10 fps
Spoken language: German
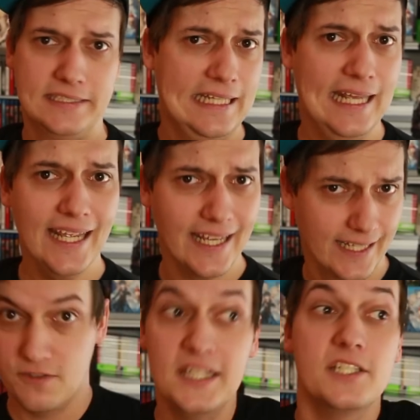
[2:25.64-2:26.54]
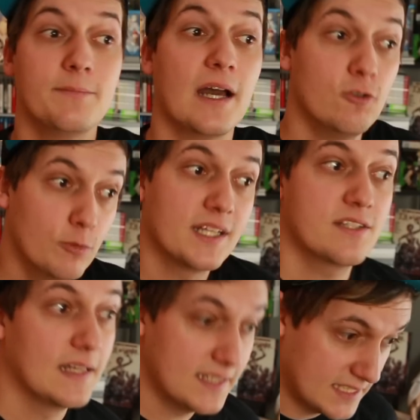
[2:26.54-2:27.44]
Nee, also wenn ich in meinen über
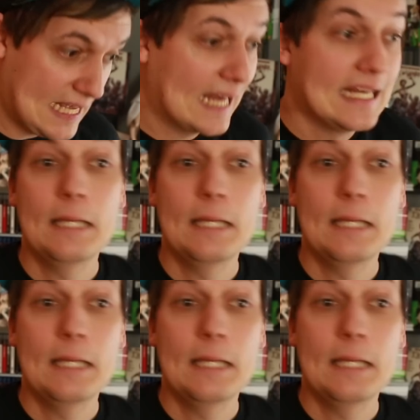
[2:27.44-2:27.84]
20 Jahren